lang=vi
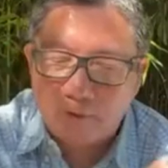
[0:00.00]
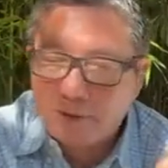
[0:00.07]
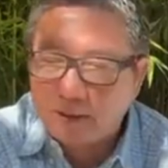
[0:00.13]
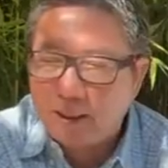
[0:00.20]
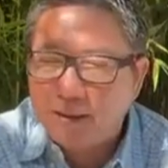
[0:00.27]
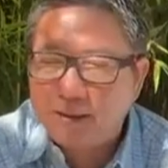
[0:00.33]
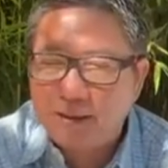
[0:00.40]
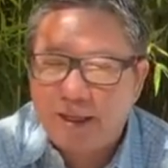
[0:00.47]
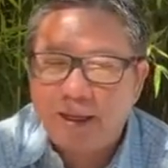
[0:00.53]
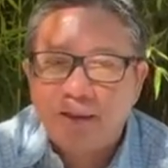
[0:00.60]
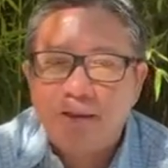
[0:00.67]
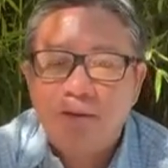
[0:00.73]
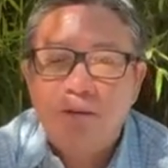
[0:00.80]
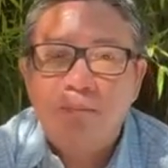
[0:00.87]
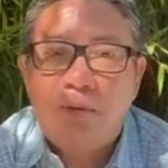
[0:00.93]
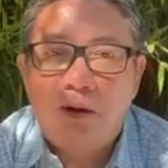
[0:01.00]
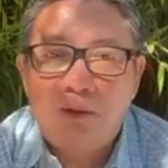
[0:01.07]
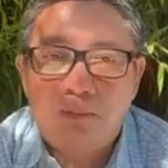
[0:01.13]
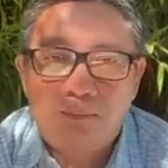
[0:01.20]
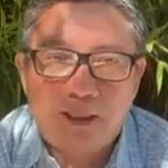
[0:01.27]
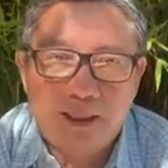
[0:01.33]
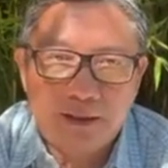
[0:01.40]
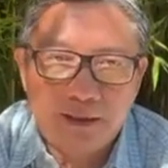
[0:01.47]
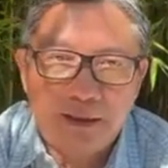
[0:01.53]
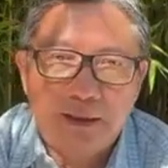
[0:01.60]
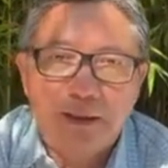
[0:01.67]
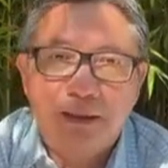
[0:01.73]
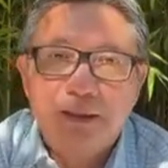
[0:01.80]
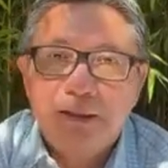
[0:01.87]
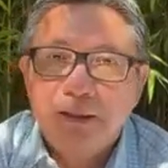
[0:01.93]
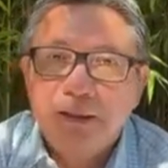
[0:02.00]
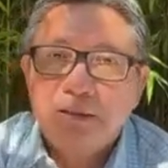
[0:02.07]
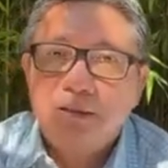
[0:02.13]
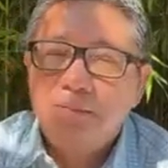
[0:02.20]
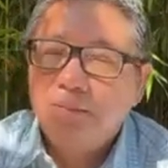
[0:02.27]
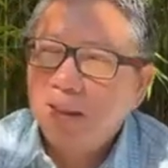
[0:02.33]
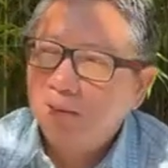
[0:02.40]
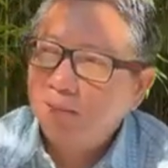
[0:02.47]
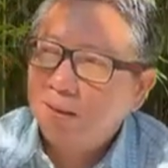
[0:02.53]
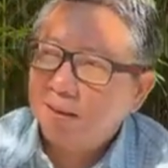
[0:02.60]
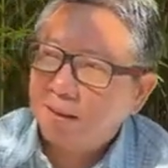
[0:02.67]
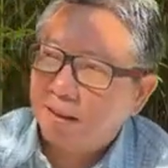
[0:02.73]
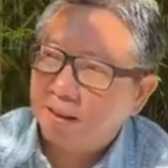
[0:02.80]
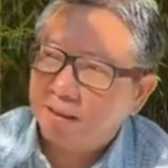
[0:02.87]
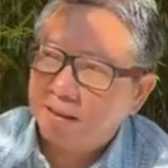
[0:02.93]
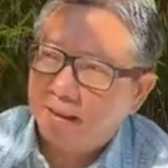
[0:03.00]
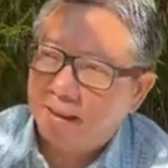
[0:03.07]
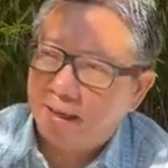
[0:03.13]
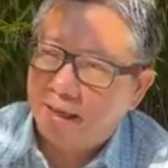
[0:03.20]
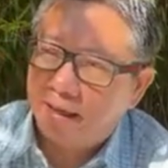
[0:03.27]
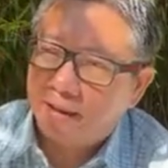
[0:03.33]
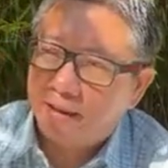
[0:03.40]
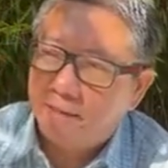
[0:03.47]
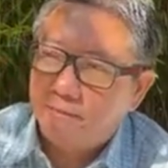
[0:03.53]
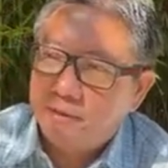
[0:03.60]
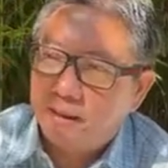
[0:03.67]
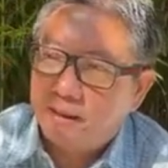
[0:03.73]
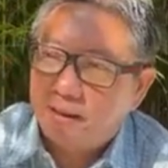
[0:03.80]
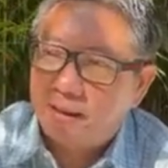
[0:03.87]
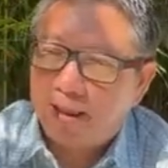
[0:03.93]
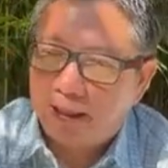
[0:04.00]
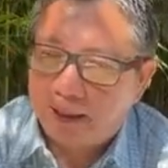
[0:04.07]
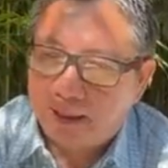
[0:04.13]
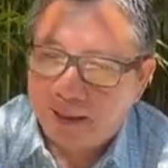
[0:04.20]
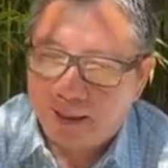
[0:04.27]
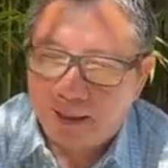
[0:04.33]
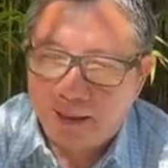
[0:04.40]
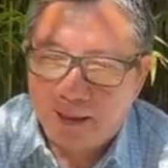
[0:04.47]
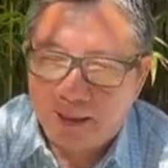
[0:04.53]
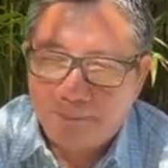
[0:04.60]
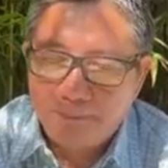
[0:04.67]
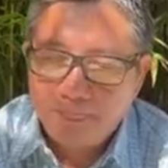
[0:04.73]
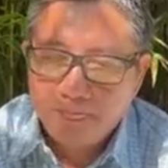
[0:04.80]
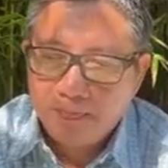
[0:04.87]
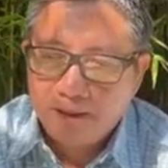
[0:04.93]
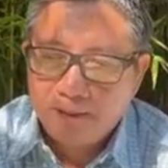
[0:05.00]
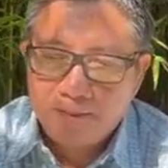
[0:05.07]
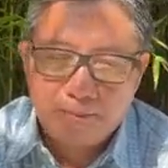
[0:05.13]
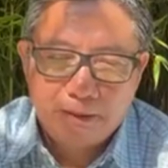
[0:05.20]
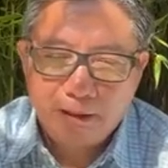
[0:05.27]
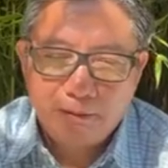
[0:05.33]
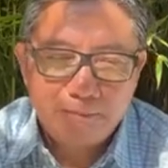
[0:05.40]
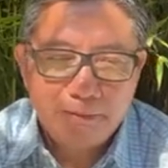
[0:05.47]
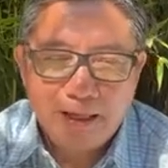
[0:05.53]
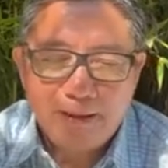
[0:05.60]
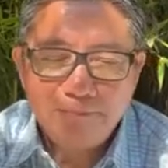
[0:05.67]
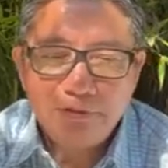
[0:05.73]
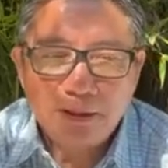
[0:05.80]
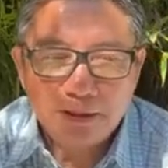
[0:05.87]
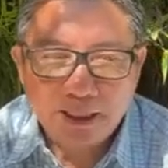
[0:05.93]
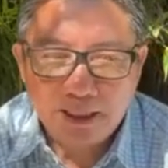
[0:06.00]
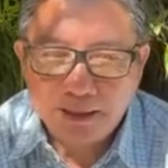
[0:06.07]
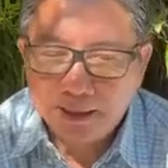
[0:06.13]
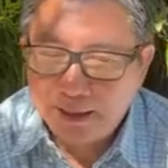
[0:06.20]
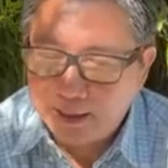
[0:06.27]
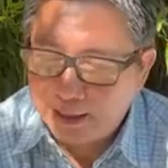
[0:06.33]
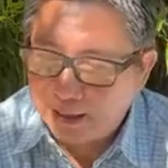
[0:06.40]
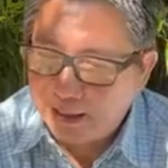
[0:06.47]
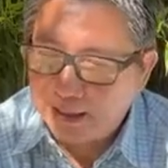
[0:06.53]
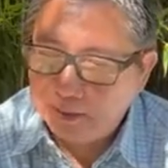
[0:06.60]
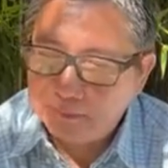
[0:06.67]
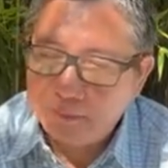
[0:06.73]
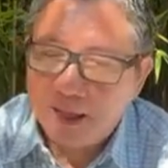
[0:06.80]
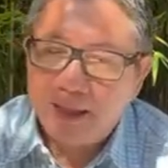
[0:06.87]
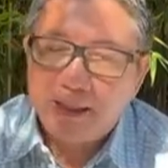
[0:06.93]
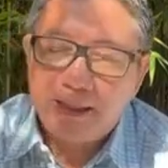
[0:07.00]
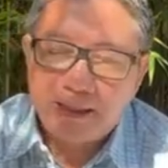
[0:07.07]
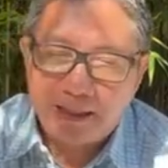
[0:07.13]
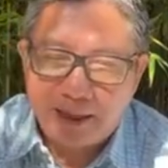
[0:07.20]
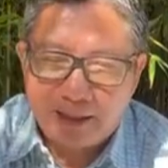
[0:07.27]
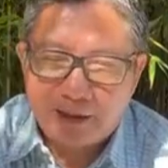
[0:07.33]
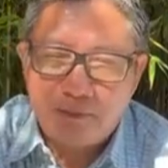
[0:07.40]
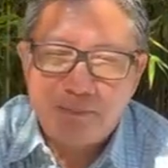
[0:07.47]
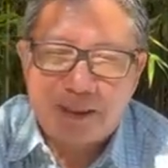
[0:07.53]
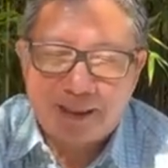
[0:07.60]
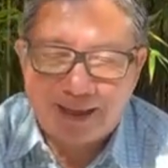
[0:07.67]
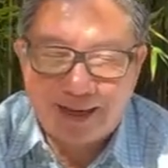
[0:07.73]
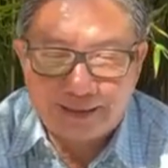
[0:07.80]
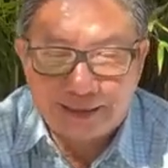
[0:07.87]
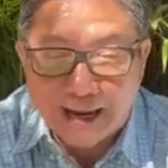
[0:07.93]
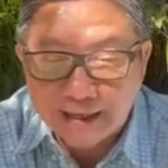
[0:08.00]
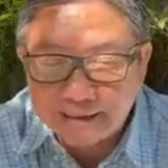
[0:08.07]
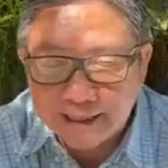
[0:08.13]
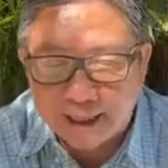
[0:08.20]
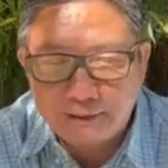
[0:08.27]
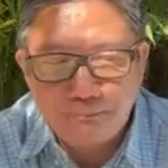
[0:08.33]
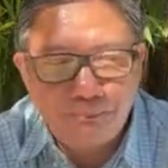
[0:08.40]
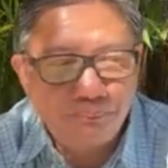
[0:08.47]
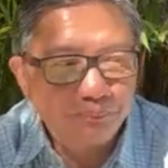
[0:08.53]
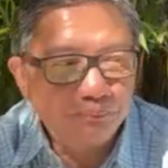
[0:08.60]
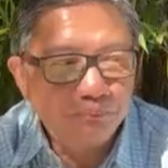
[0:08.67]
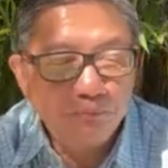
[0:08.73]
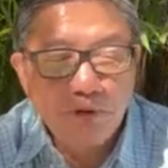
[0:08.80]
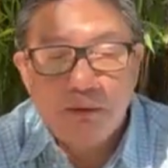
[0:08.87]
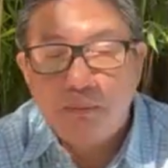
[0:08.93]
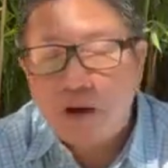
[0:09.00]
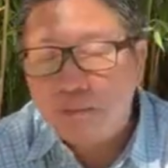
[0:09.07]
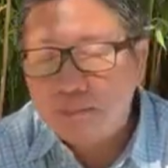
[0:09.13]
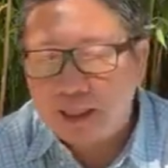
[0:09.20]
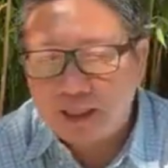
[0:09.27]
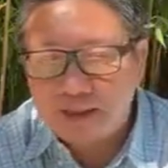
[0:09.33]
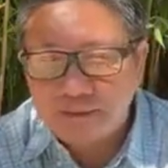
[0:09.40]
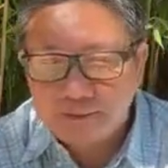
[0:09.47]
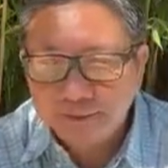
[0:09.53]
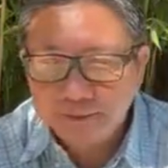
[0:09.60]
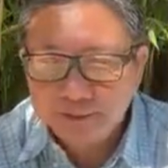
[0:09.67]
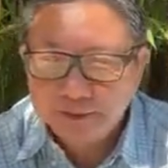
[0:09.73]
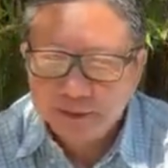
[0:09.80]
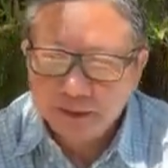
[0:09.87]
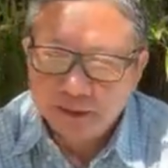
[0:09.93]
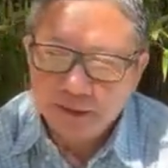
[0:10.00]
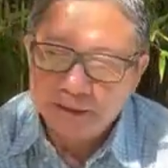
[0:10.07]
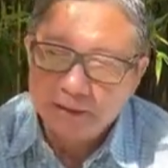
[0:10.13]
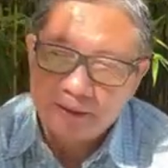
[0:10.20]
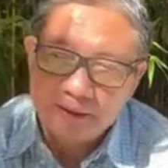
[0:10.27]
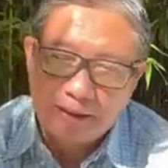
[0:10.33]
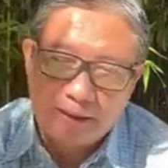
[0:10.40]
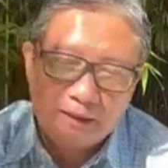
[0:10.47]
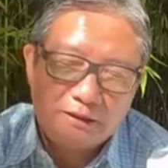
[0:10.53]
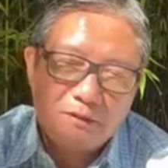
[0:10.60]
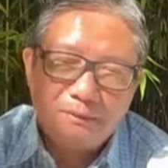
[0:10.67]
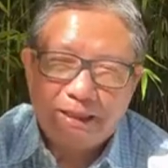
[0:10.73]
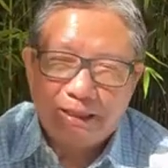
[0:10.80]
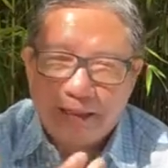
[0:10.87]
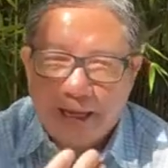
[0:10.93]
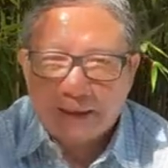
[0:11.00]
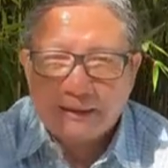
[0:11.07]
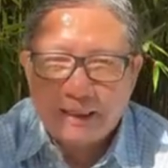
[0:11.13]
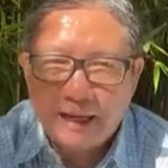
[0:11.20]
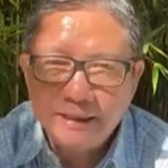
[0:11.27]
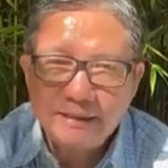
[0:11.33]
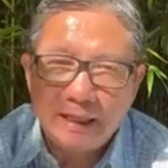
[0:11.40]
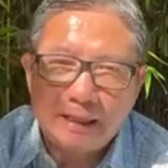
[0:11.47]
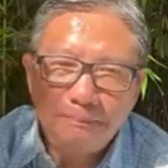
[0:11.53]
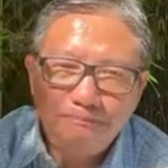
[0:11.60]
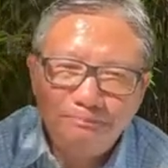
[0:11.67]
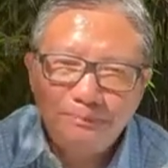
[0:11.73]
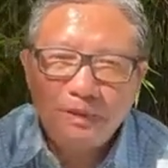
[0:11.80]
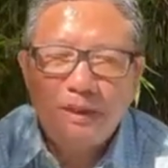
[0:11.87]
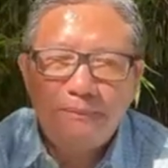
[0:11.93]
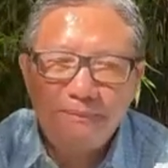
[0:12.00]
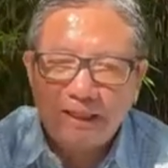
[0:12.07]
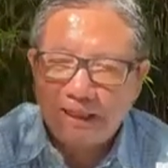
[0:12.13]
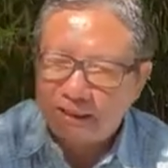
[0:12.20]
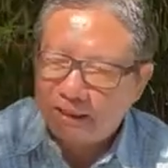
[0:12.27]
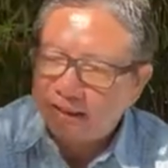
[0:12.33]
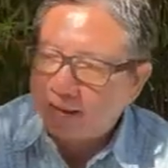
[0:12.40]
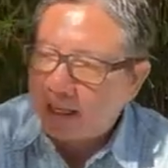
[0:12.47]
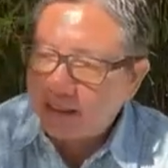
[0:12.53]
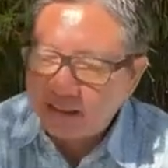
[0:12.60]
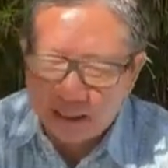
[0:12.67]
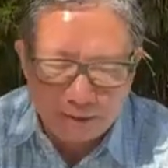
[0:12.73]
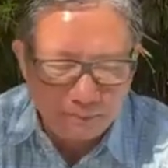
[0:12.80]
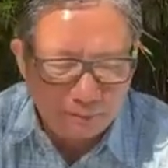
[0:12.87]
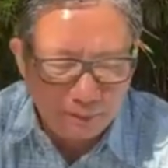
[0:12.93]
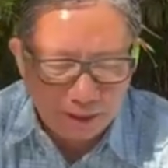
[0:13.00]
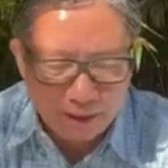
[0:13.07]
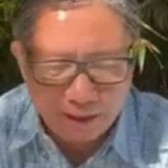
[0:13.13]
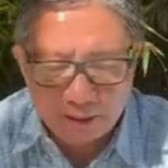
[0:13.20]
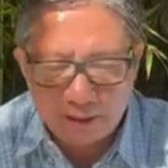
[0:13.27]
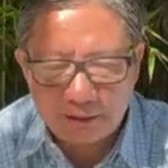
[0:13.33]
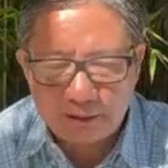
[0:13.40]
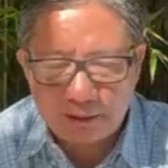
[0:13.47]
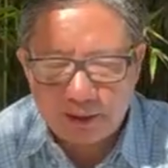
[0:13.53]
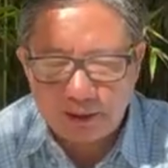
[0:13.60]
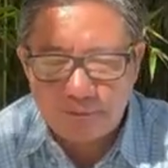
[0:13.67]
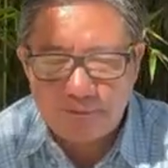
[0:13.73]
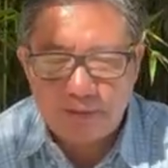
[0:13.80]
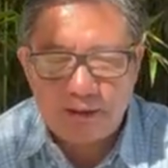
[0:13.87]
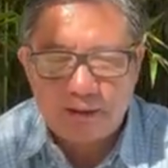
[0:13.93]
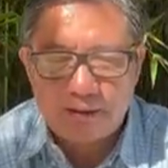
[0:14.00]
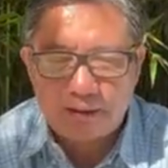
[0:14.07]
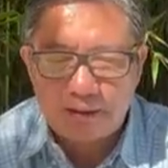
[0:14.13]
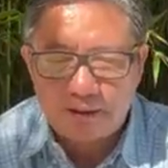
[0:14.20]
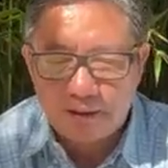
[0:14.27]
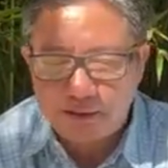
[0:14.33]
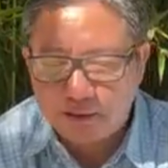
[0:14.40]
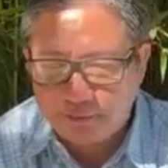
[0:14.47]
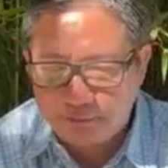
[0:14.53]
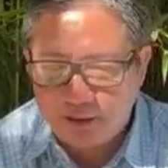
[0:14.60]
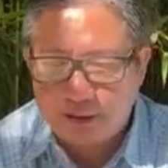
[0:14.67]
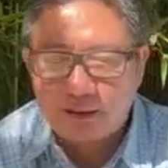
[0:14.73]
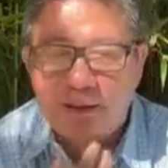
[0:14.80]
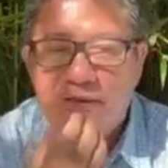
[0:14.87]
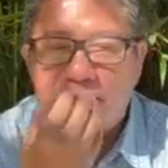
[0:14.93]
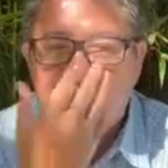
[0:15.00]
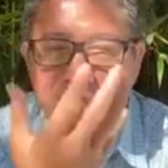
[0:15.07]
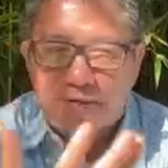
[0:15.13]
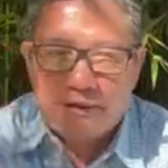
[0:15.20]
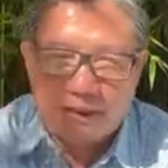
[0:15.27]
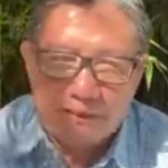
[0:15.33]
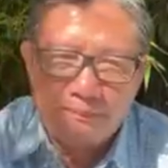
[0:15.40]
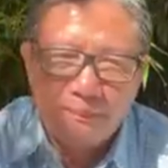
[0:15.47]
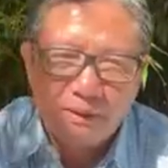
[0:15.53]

qua thân khác của mỗi một đời người cũng giống như kiệt dạng giống như là ngà, mình không dám so sánh ngài Đạt Lai Đạt Ma nha ngài cũng là ngài tái sanh 14 lần kiệt cũng là dạng tái sanh hôm nay kiệt tái sanh mang thân Việt người Việt nói tiếng Việt